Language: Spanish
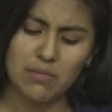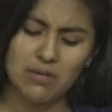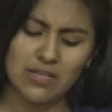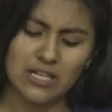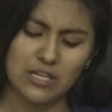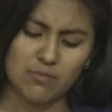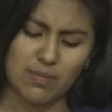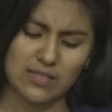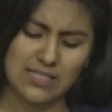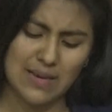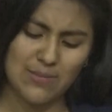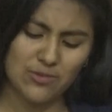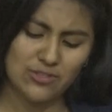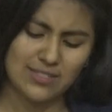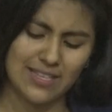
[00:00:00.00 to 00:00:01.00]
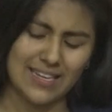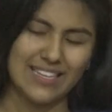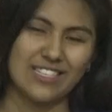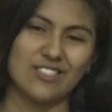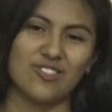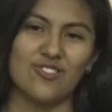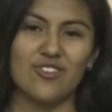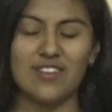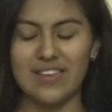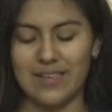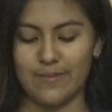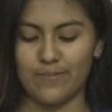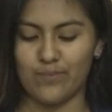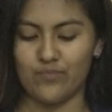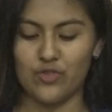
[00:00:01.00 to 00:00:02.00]
mientras pasamos el listón
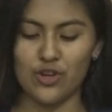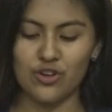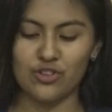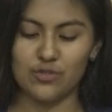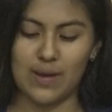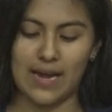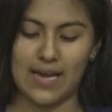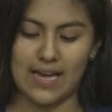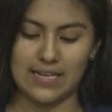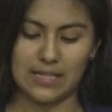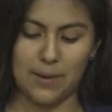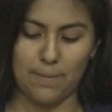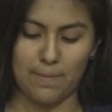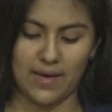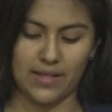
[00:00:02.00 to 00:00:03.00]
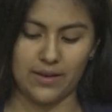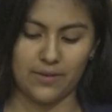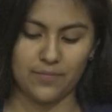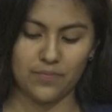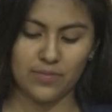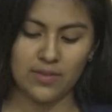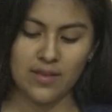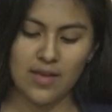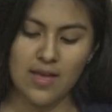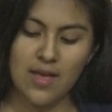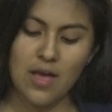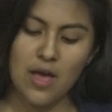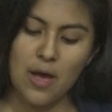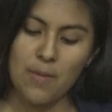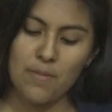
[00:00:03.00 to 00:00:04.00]
y no nos va a quedar tan padre.
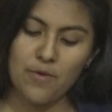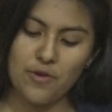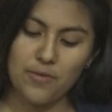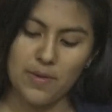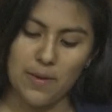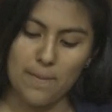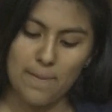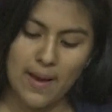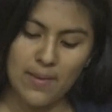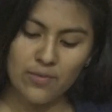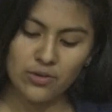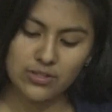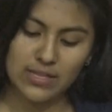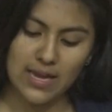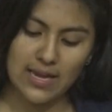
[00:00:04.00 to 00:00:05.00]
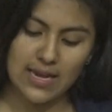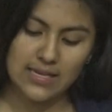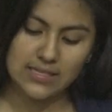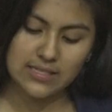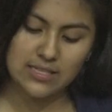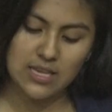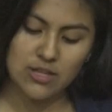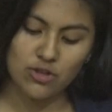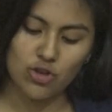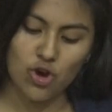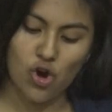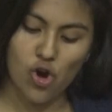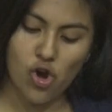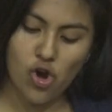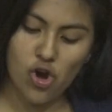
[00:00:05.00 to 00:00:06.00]
Muy bien, vamos a ir haciendo
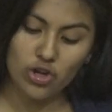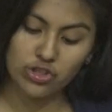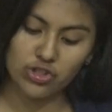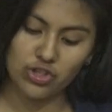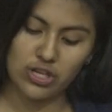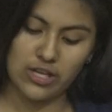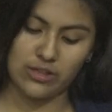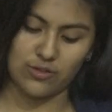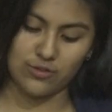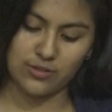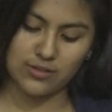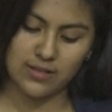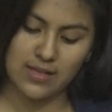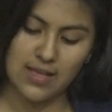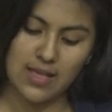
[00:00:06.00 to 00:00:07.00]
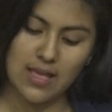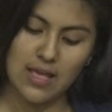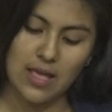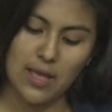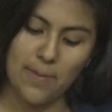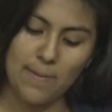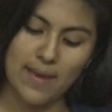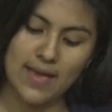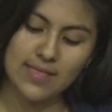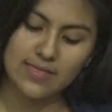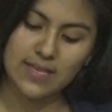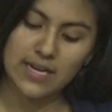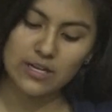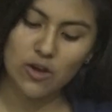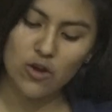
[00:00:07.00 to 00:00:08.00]
los hoyitos. Y
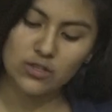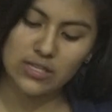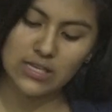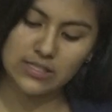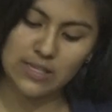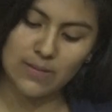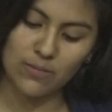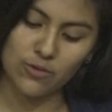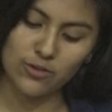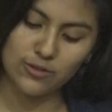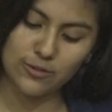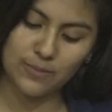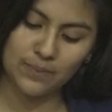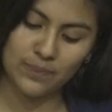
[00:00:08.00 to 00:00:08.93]
mientras los hacemos,